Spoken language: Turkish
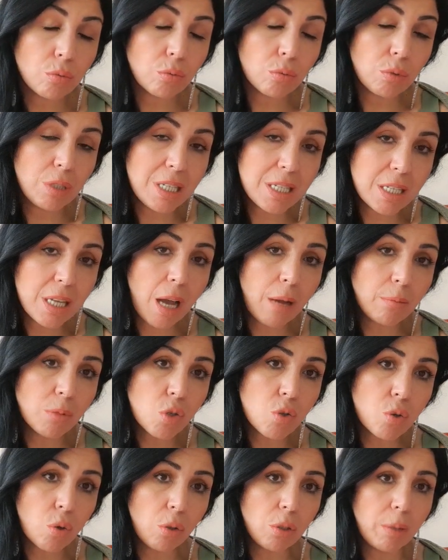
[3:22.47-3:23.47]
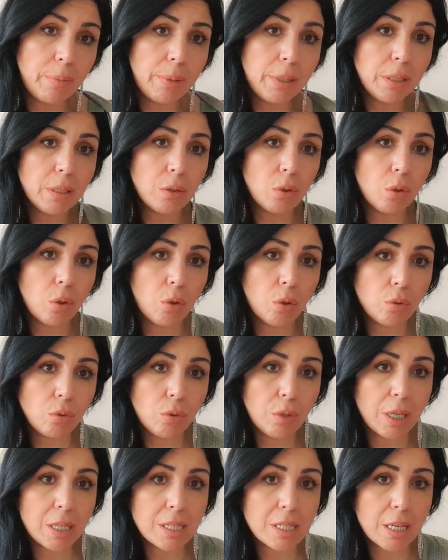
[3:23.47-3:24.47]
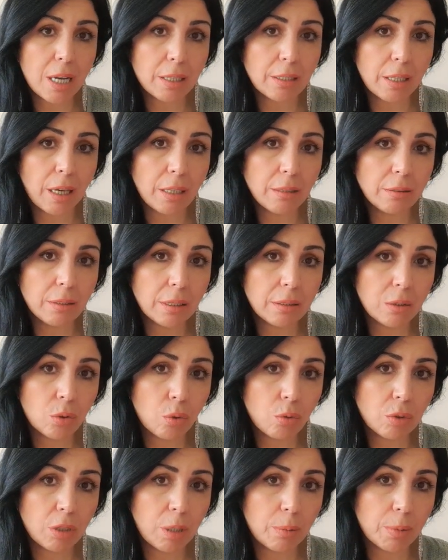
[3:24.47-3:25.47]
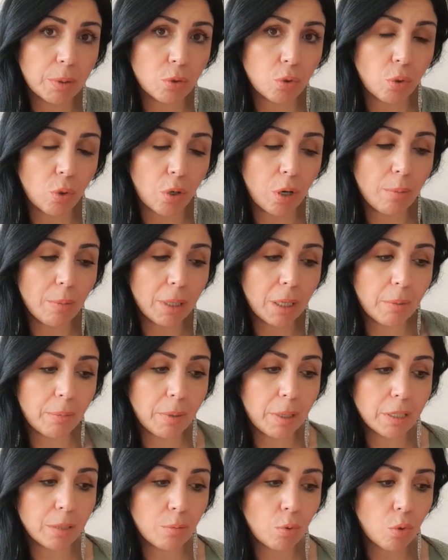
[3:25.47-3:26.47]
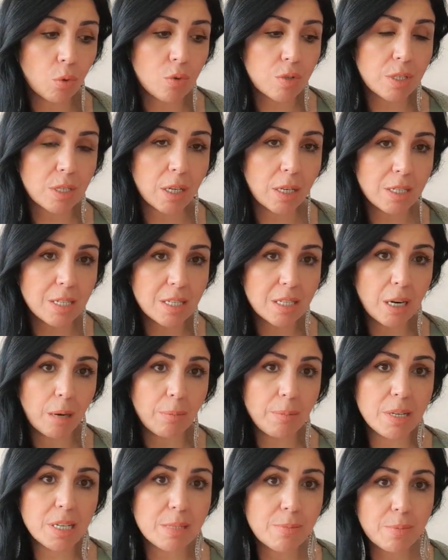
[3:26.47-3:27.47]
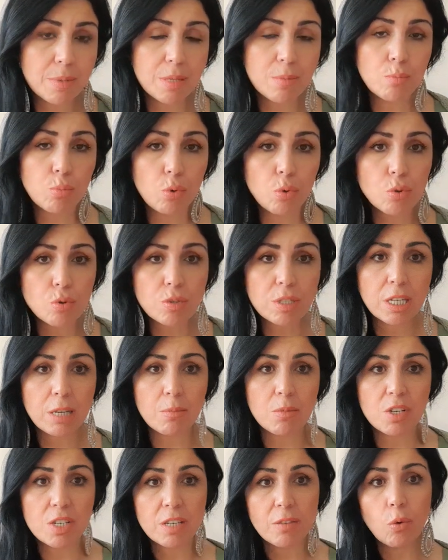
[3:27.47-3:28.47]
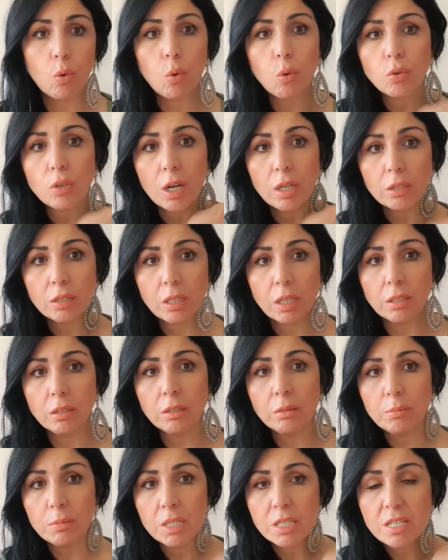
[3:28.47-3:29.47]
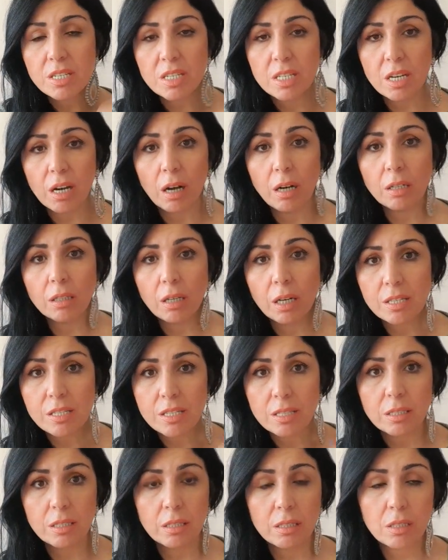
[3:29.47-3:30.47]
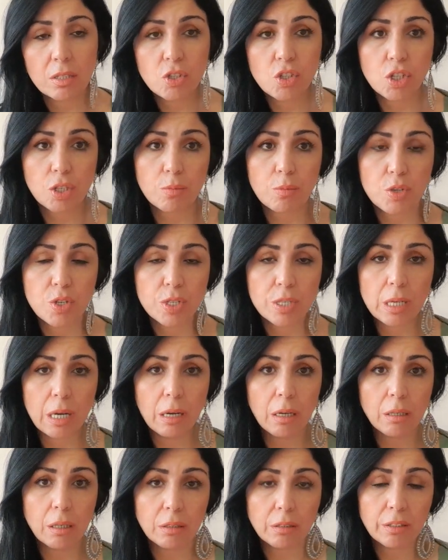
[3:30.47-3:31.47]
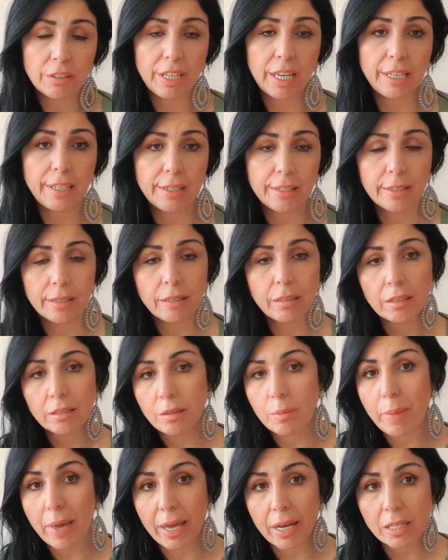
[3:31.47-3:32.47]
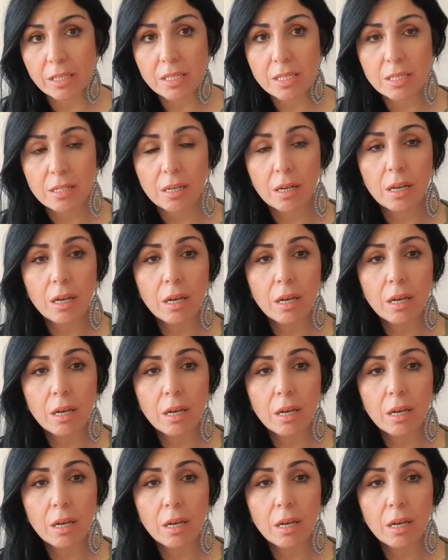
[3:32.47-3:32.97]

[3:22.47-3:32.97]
istem dışı olabilir gördüğü an zaten kadın onu kapatıyor. Ama kapatmıyorsa straplez bir bluz giymişse ve oradan kalın bir siyah askı çıkmışsa ya da renkli ya da beyaz.